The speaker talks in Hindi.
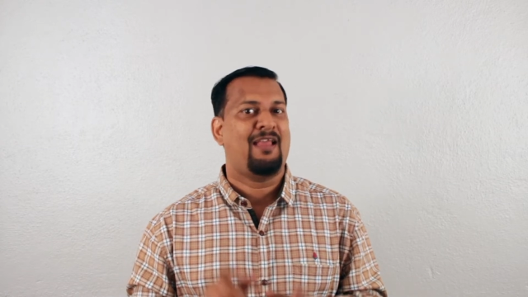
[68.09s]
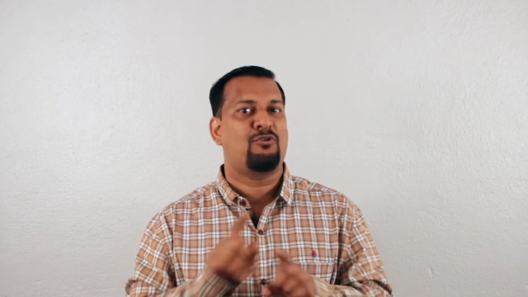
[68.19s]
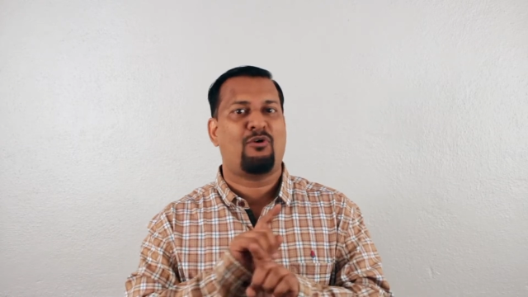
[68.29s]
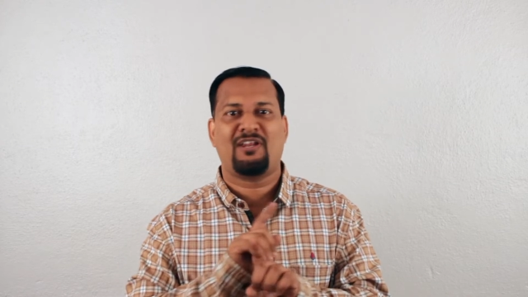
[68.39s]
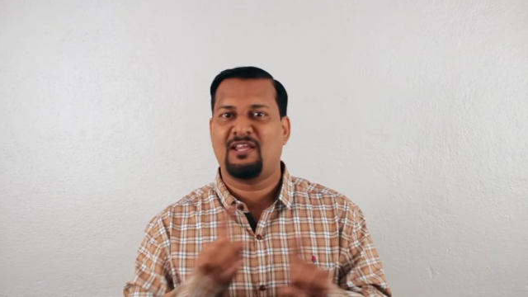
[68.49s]

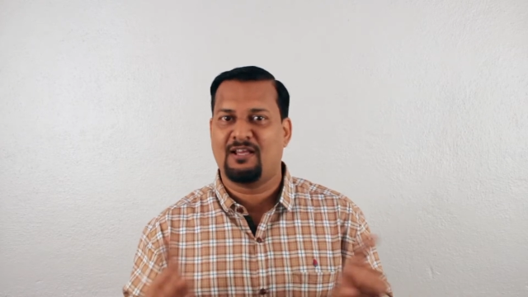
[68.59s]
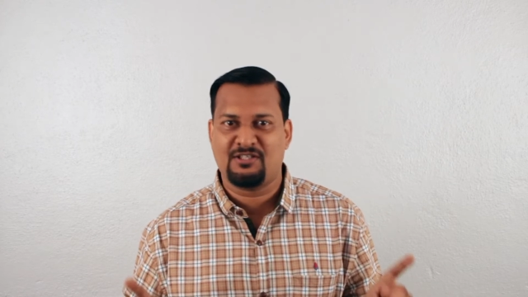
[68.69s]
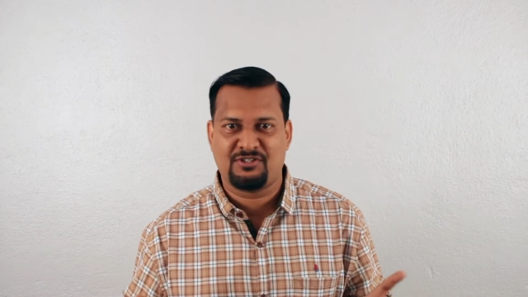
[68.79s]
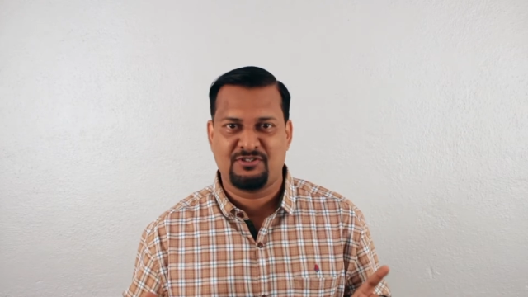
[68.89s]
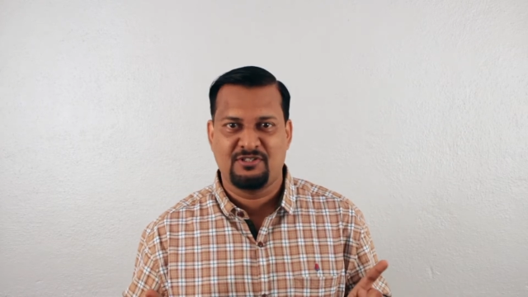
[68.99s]
नॉट इन
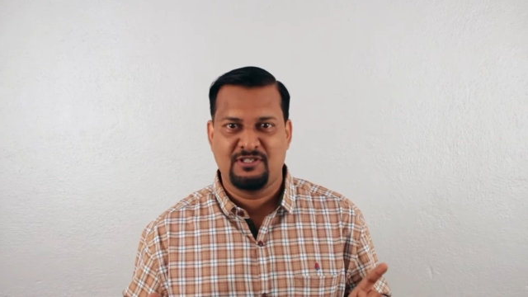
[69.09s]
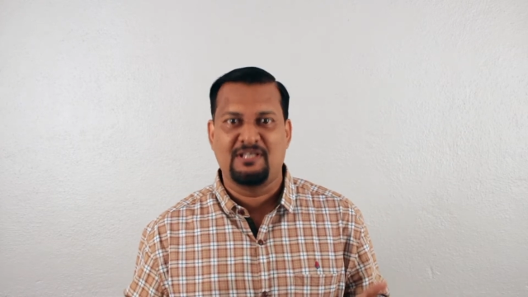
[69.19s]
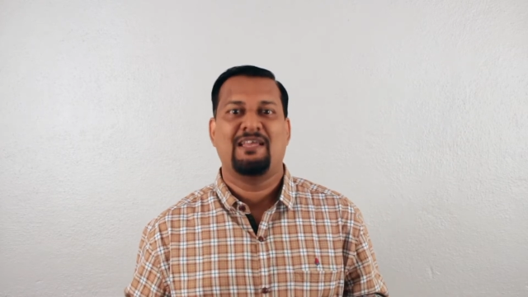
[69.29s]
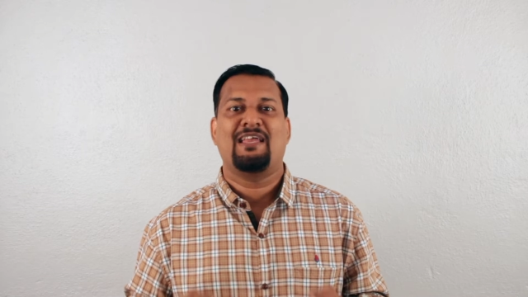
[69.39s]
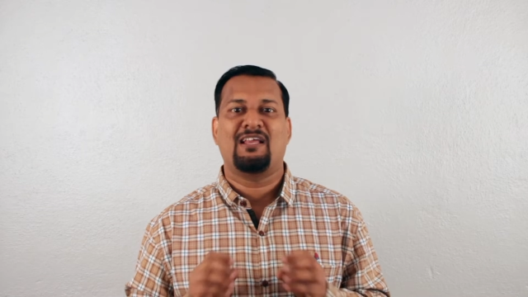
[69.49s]
इंग्लिश
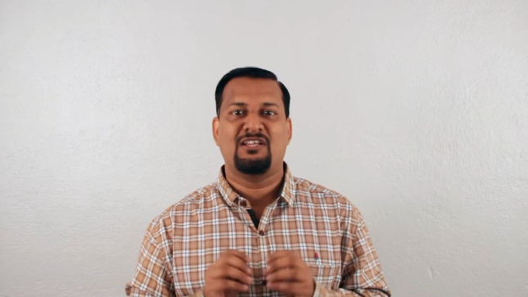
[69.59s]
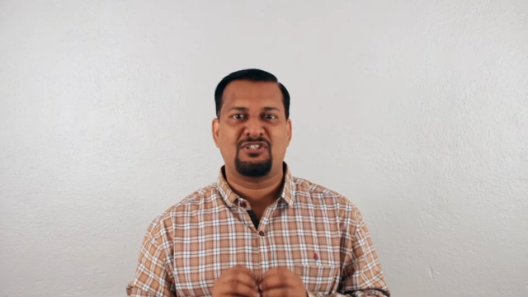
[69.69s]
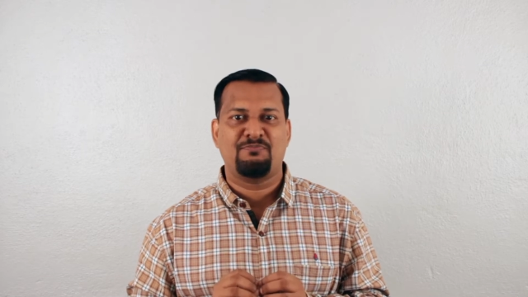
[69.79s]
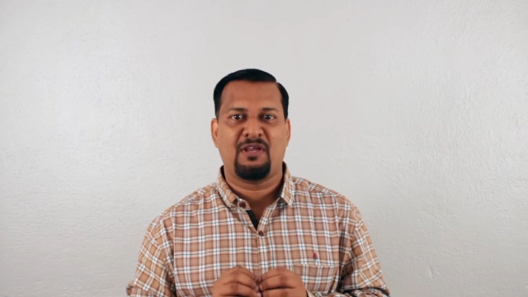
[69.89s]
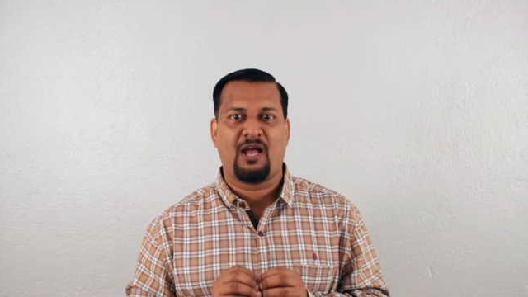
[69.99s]

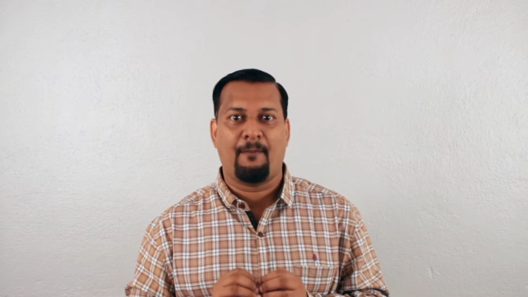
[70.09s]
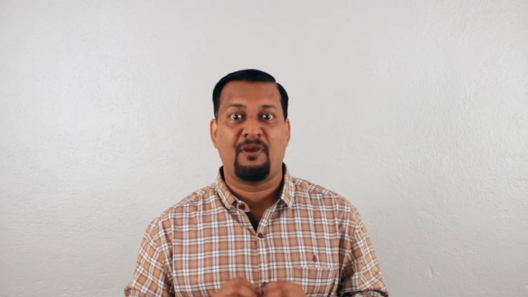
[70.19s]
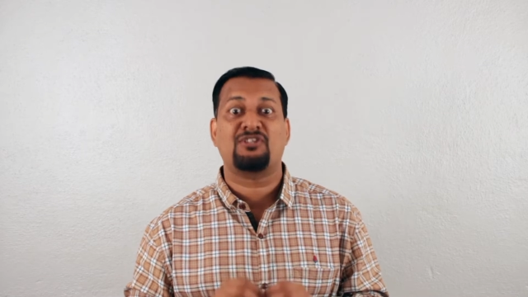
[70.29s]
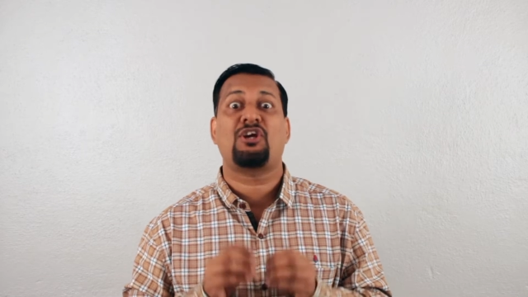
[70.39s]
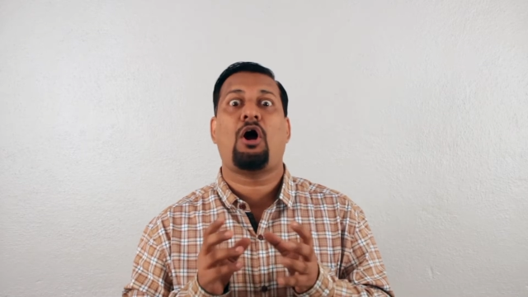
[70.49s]
इंग्लिश में
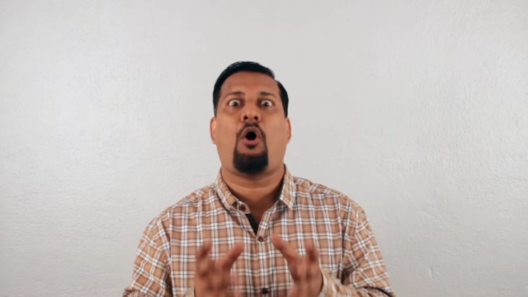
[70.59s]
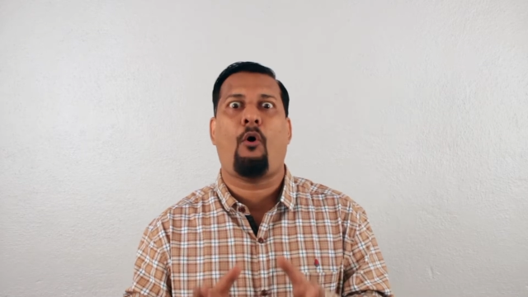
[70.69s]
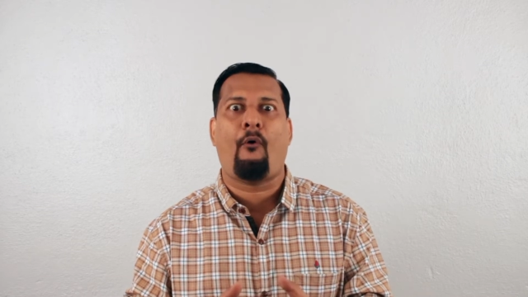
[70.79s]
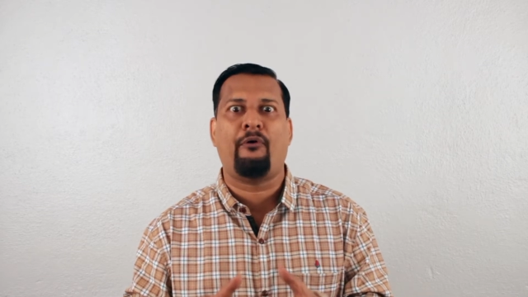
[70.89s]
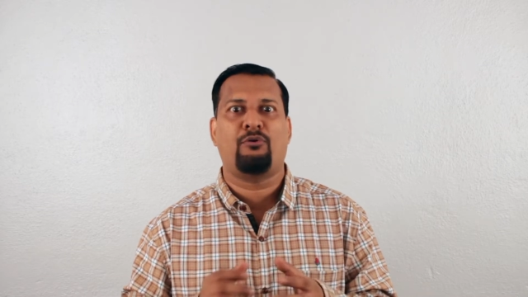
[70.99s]
हमेशा
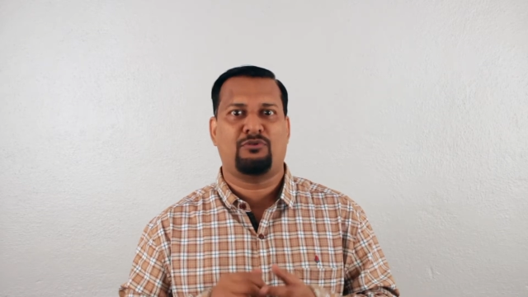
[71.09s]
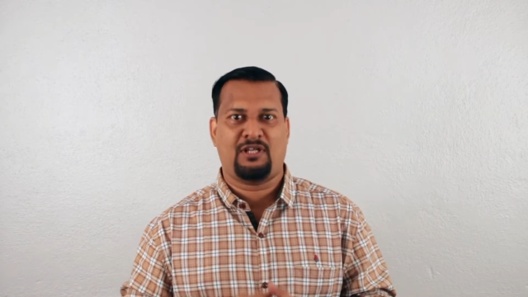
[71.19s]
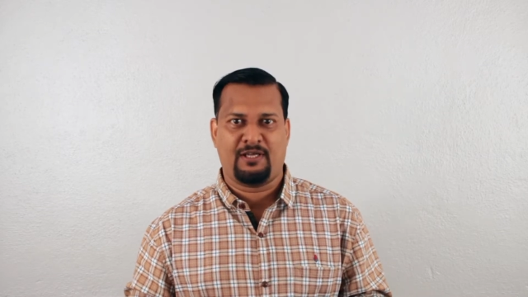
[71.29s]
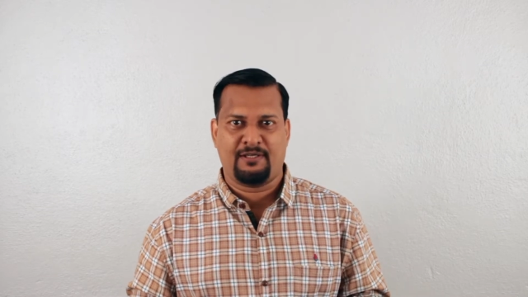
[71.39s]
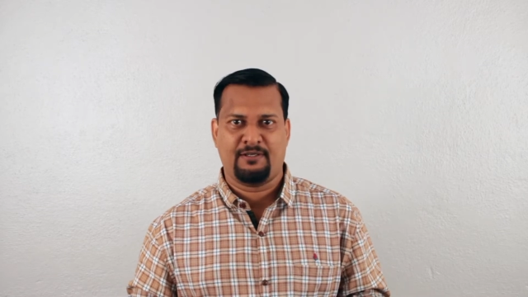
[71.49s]
ऑन होता
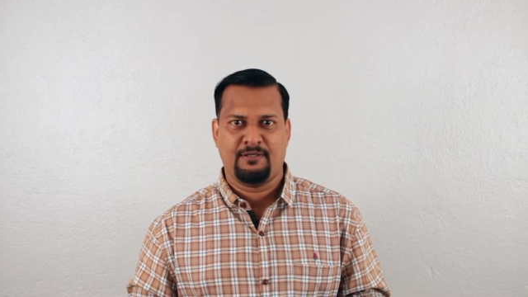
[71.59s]
है